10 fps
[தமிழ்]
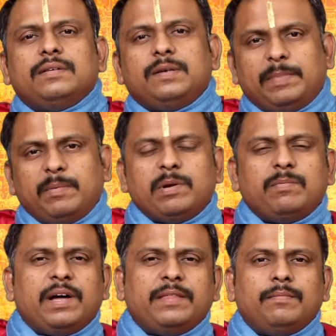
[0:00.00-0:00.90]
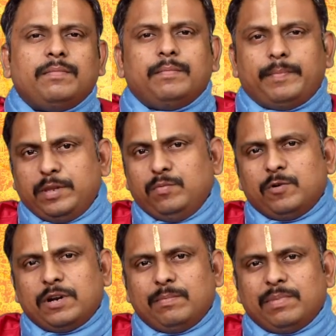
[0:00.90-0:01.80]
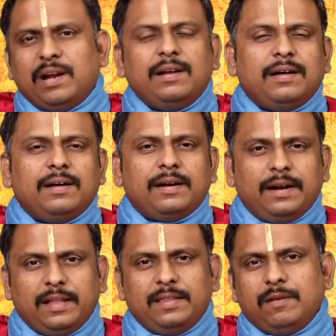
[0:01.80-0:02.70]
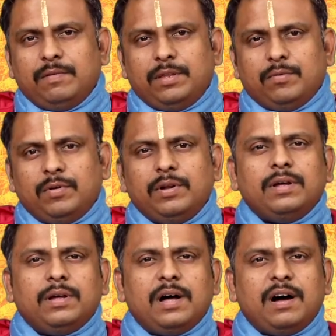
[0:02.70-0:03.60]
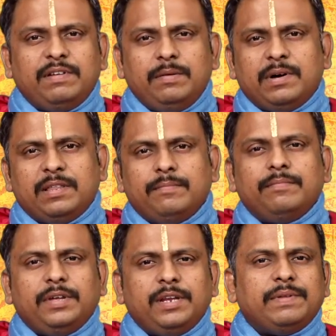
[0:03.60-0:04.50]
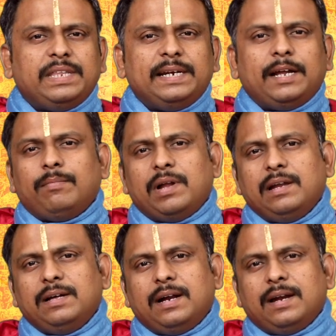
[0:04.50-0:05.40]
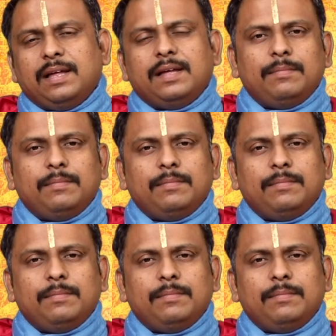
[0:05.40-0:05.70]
செப்டம்பர் மாதம் பதிமூன்றாம் நாள் ரெண்டாயிரத்தி இருபத்தி ஒன்று ஆவணி மாதம் இருபத்தெட்டாம் நாளுக்கான